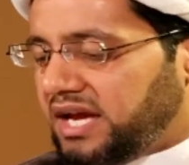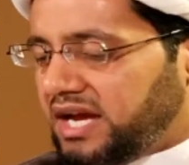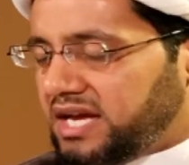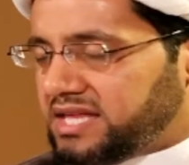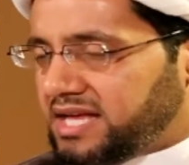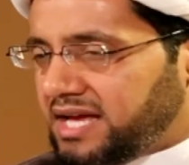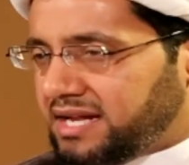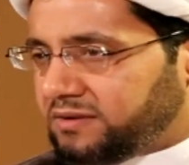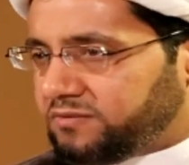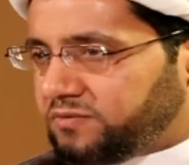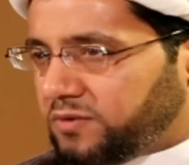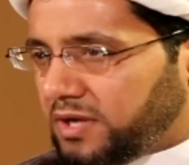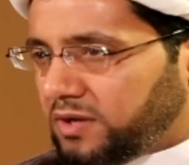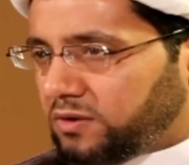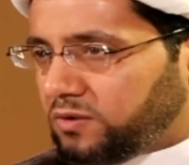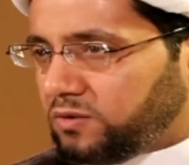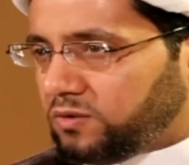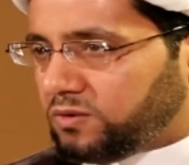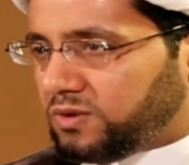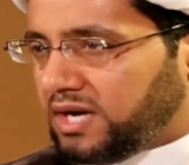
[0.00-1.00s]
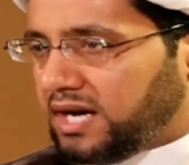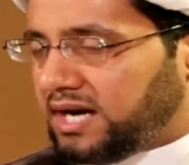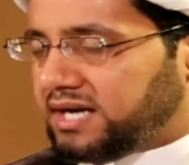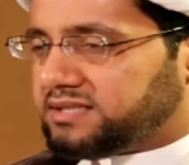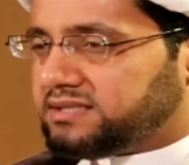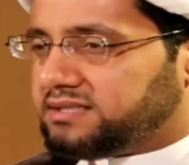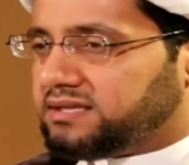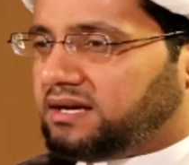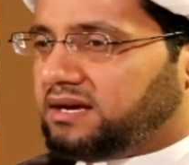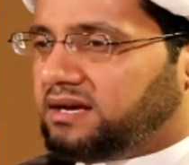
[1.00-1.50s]
اذا
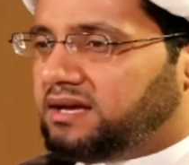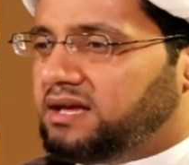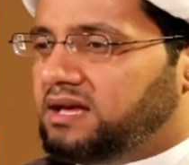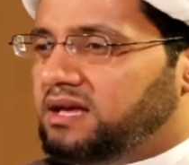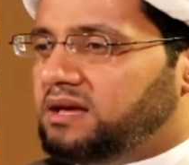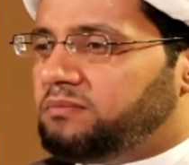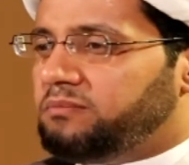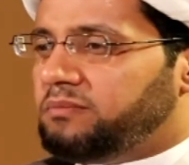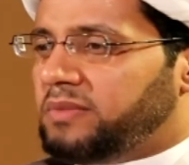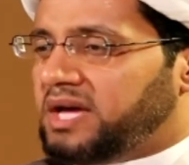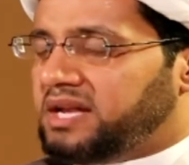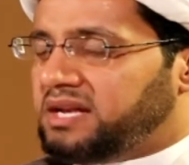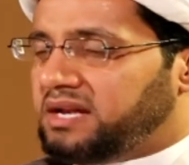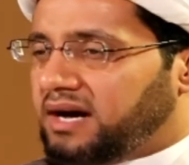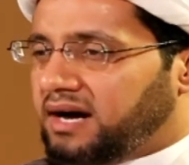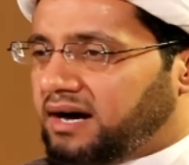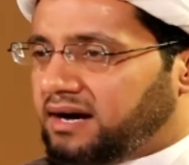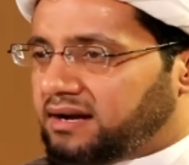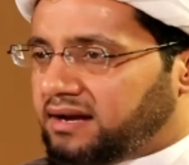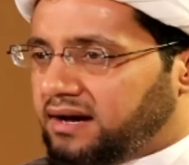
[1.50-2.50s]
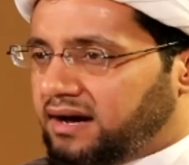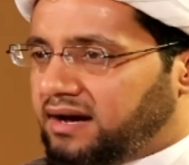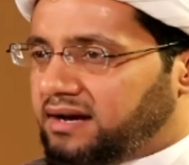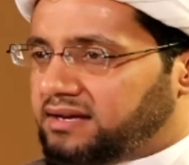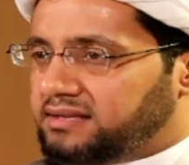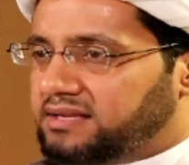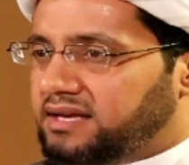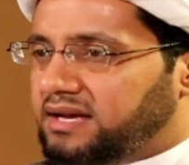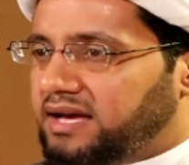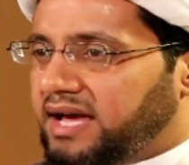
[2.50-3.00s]
فالخلاصه من
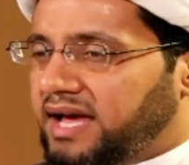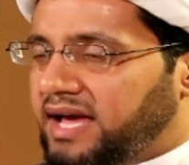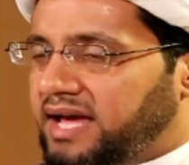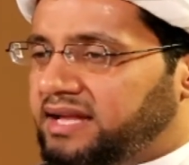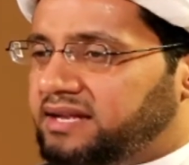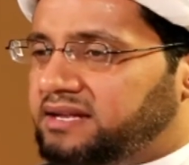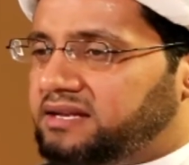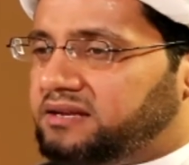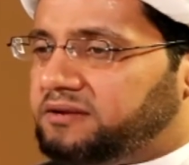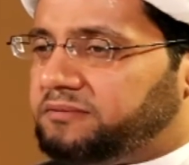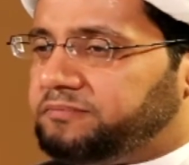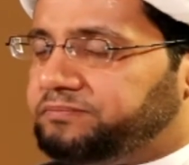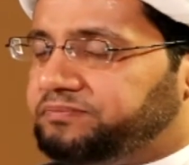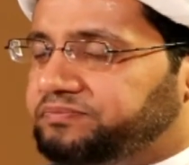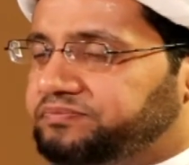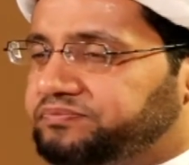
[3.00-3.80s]
اراد ان